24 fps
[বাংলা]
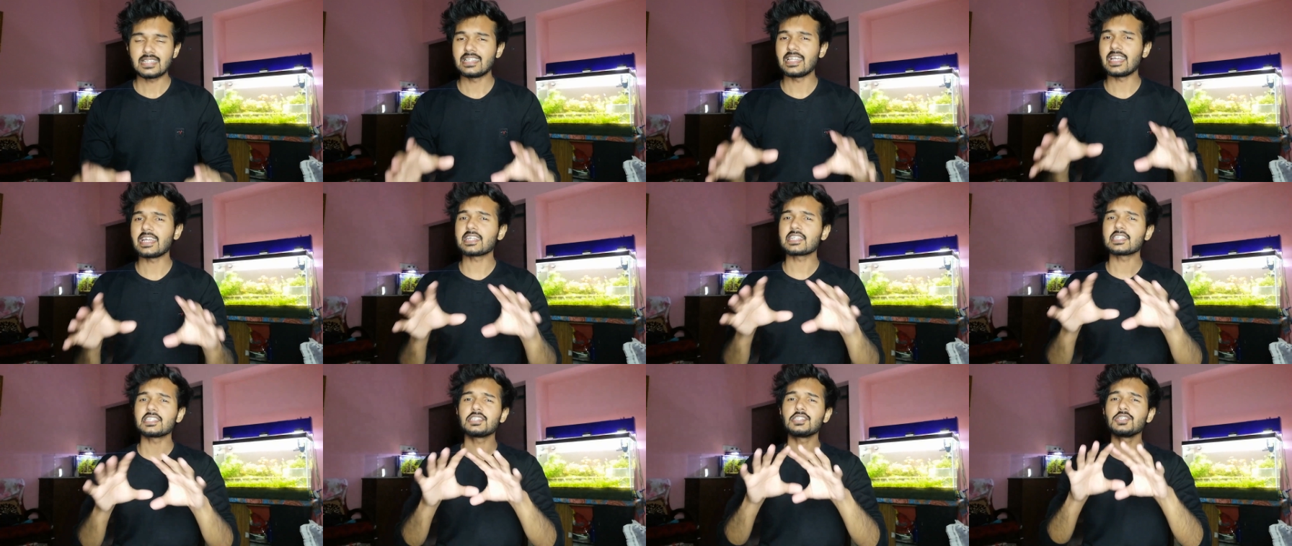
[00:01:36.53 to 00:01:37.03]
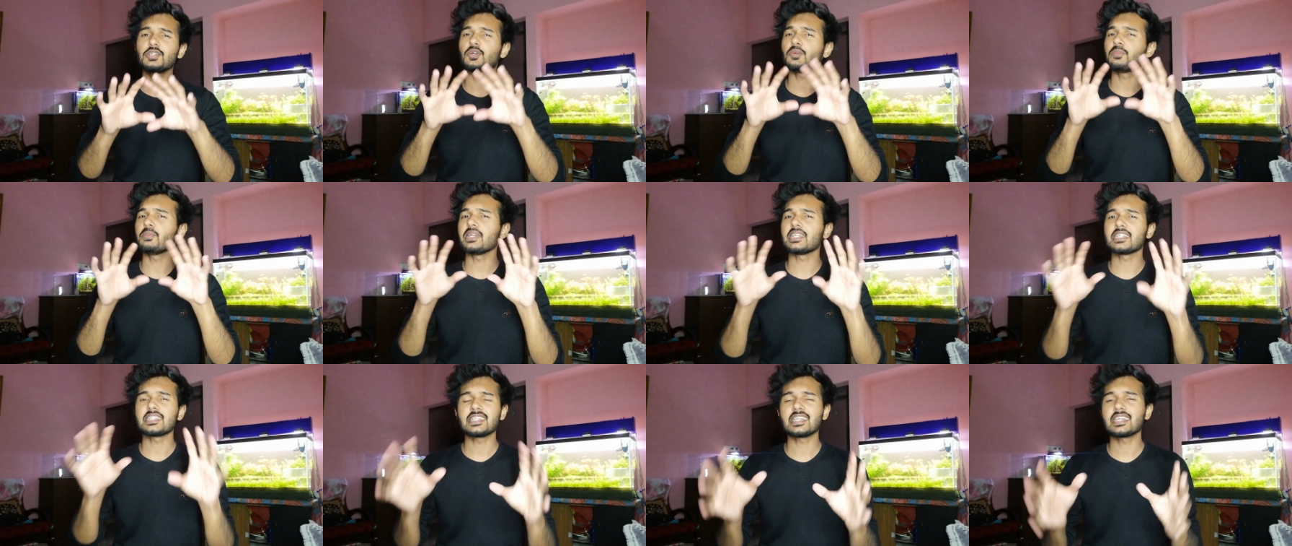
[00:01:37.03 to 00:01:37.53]
দেখতেও
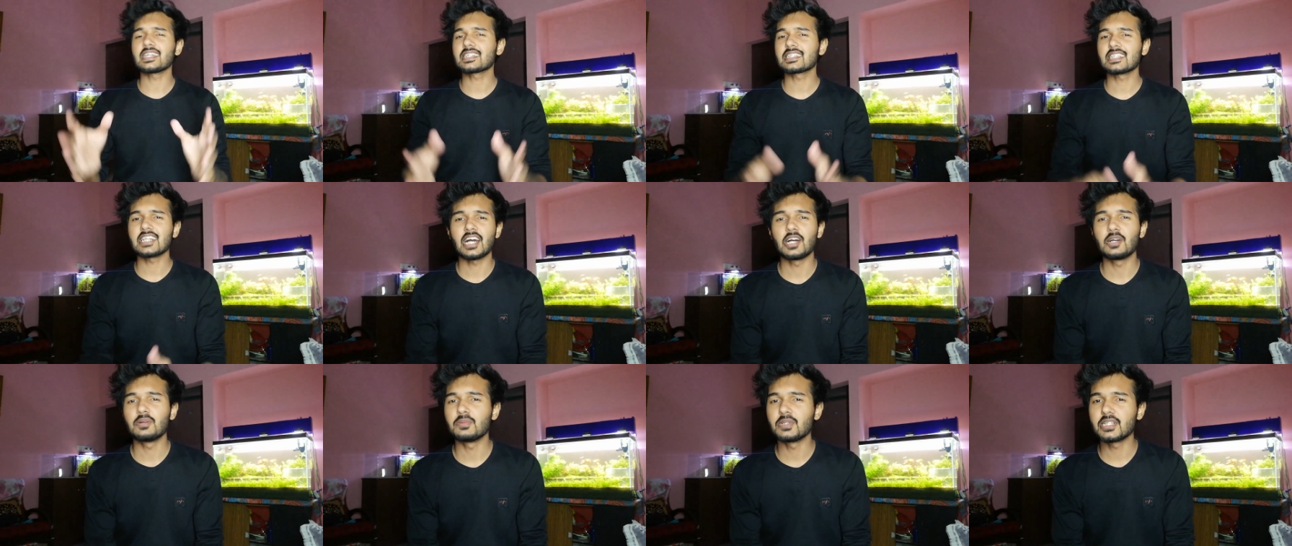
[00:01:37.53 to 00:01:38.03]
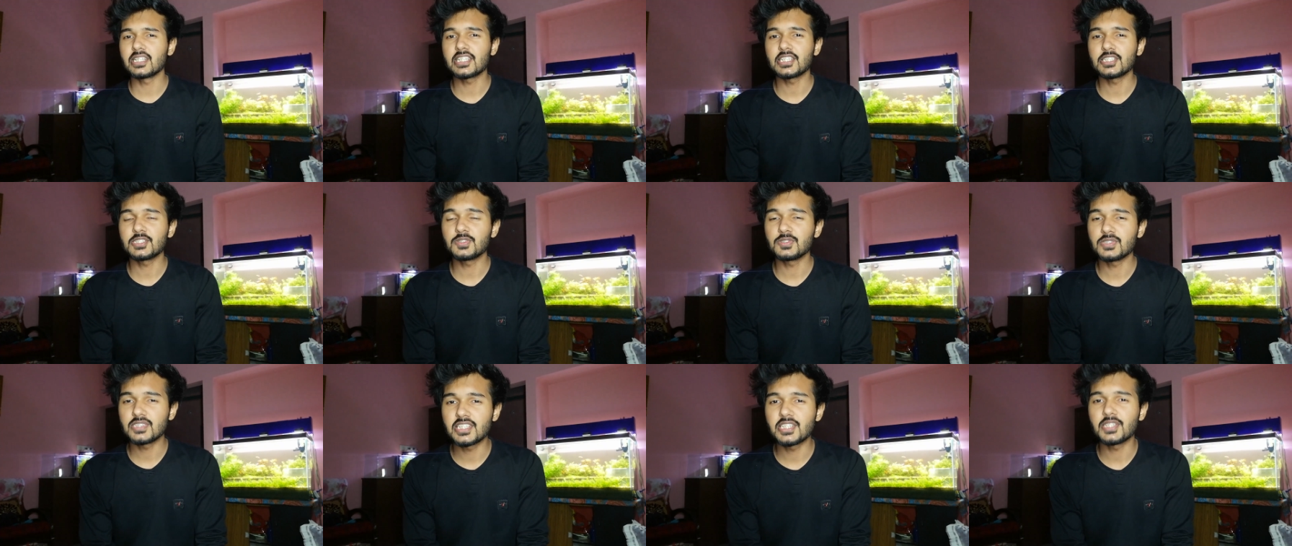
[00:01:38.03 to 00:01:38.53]
বেশি একটা আহামরি
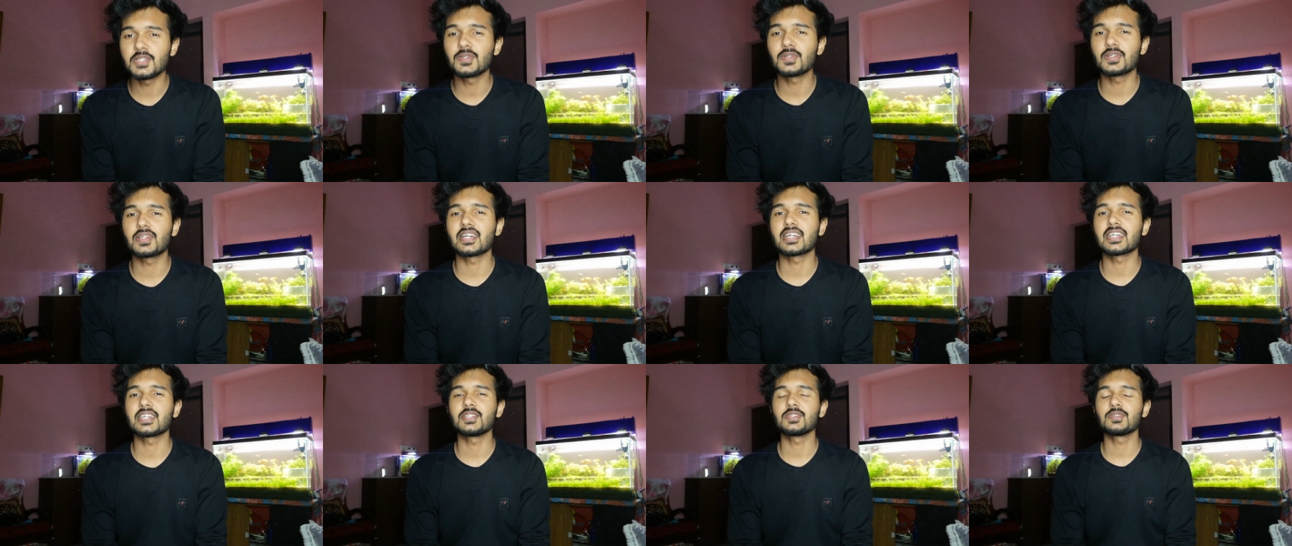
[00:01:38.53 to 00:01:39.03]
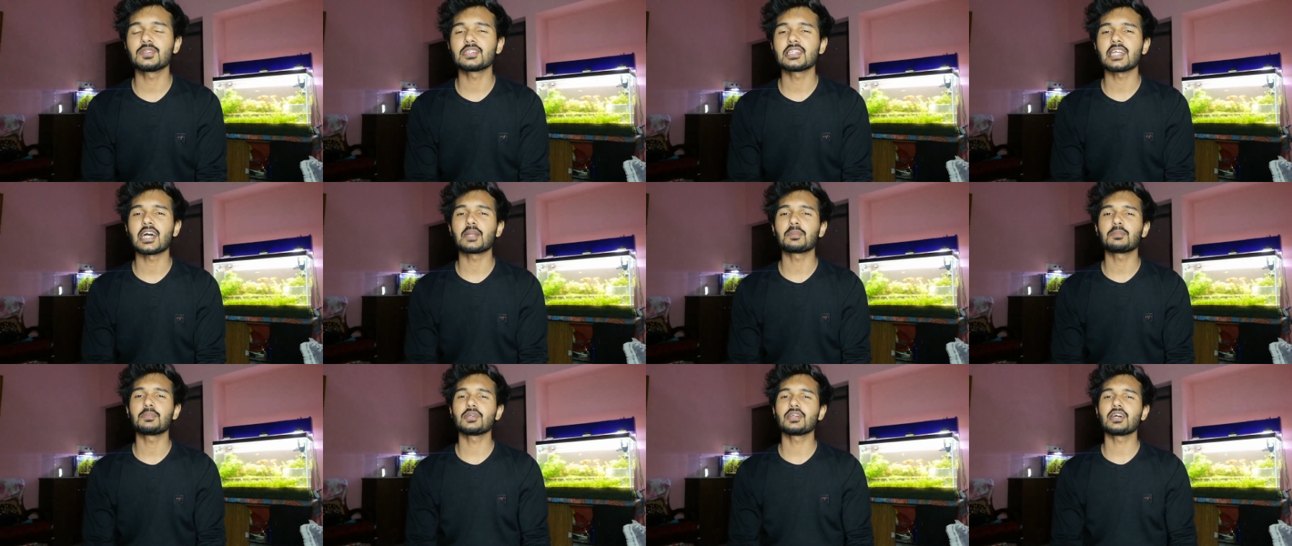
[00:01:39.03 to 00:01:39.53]
কিছু ছিল না কিন্তু
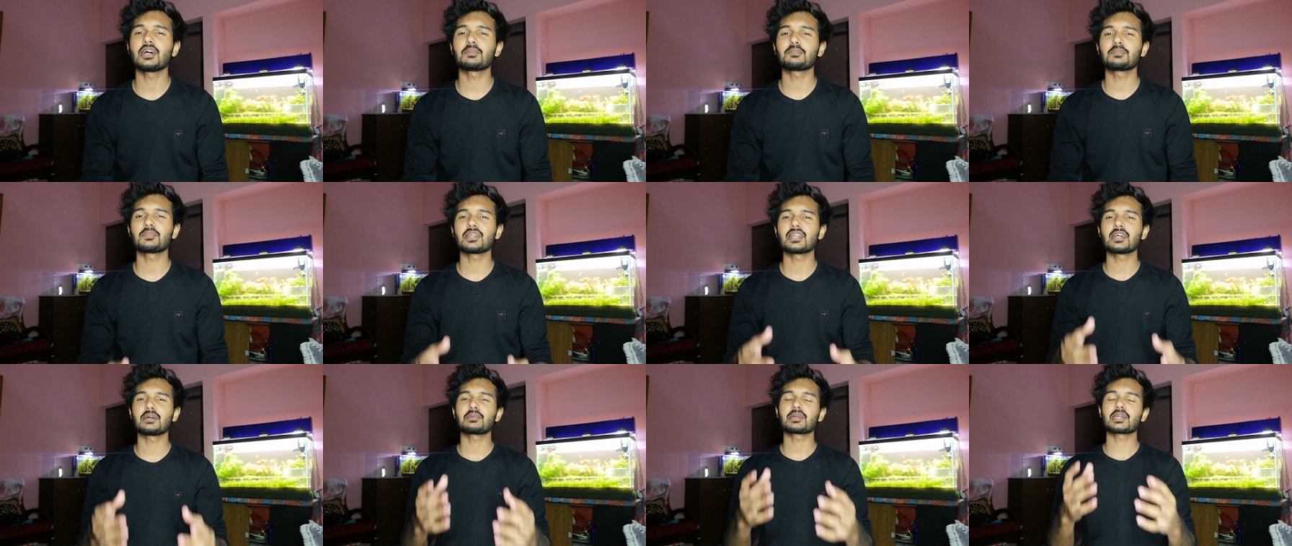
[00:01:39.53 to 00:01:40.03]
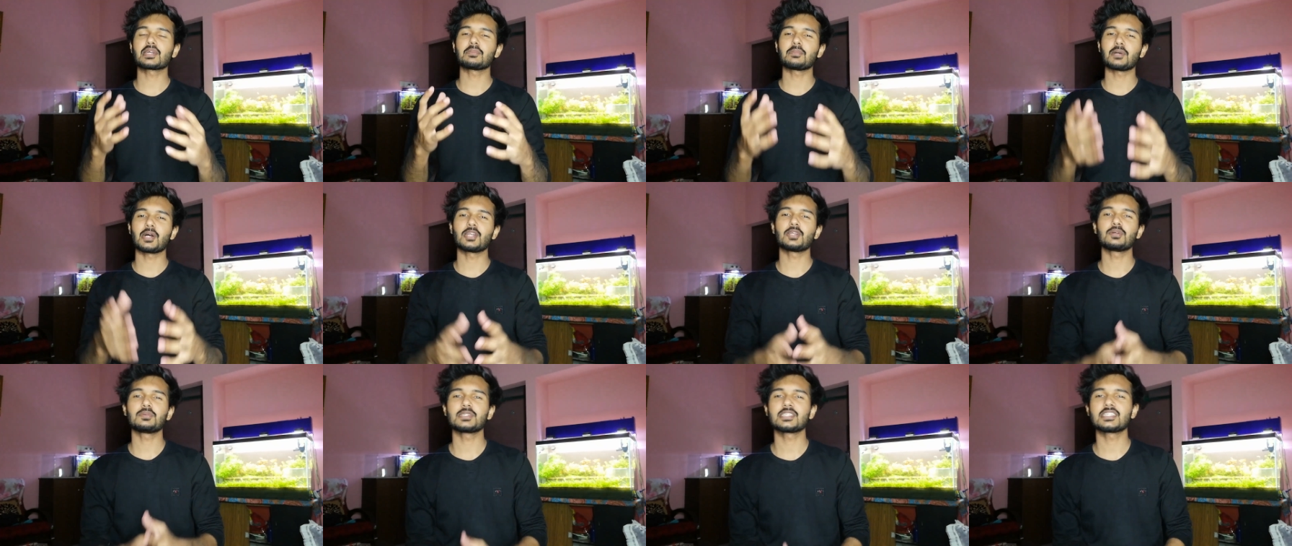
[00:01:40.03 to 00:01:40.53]
তারপরে আপনারা আমাকে
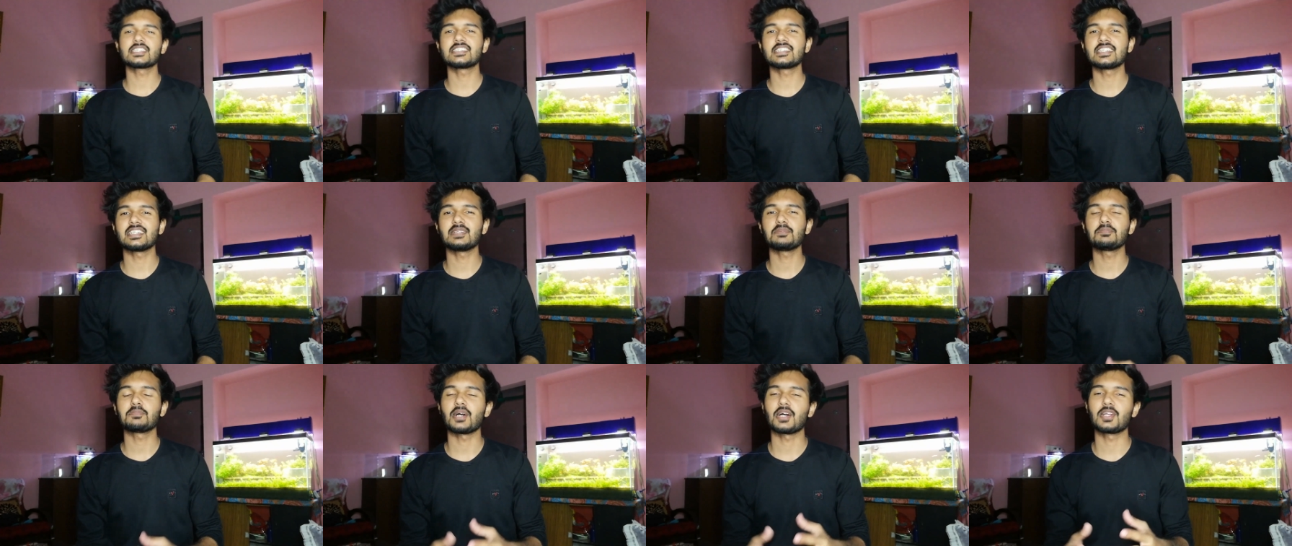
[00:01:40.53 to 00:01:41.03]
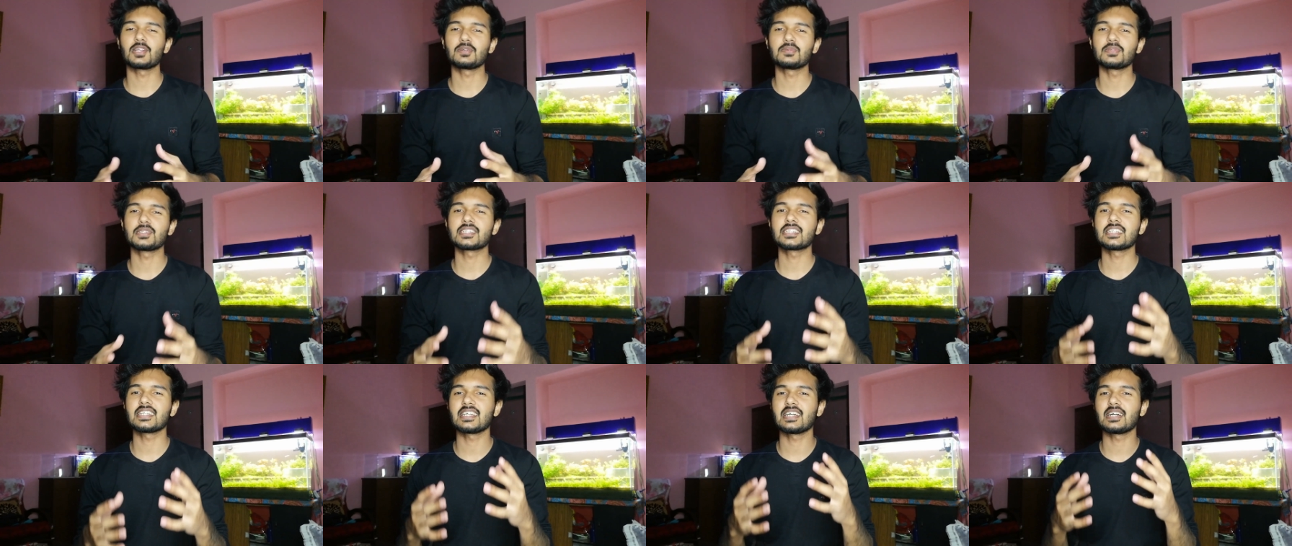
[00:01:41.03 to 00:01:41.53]
ভালোবেসেছেন
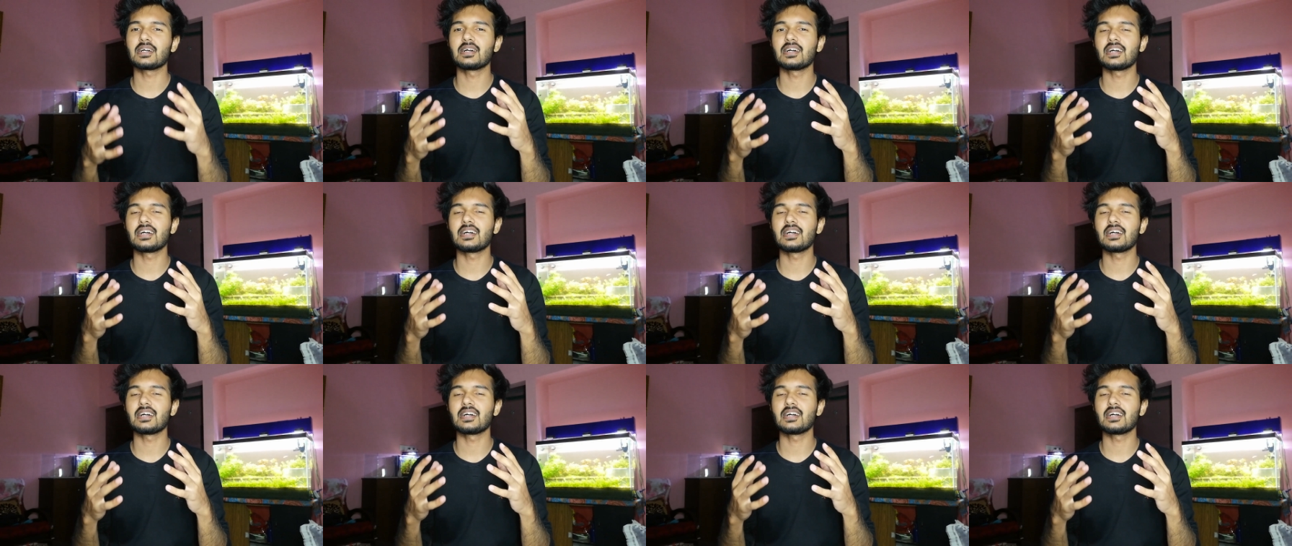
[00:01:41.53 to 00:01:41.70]
ভালোবেসে